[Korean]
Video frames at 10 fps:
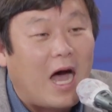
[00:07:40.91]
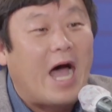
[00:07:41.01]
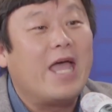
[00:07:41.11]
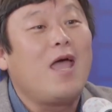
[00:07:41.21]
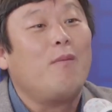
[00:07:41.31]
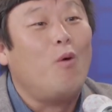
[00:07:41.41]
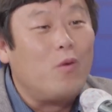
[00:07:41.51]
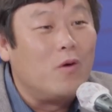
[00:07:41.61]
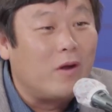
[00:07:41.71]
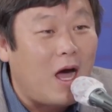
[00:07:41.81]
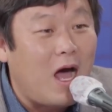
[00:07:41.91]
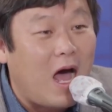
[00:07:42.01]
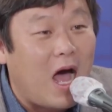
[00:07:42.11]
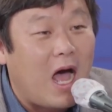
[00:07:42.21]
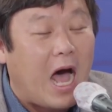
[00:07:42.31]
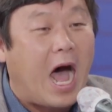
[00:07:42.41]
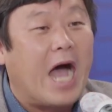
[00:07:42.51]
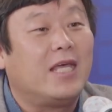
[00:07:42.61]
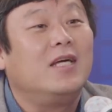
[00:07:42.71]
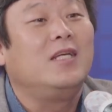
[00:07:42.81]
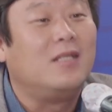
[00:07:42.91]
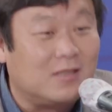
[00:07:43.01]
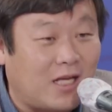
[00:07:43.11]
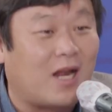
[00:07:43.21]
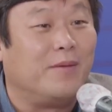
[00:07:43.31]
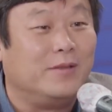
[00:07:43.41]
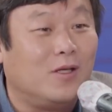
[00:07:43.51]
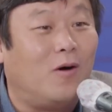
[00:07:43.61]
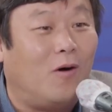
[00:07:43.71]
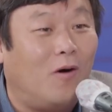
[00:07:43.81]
아예 모르거나 악연이 있는 사람이죠.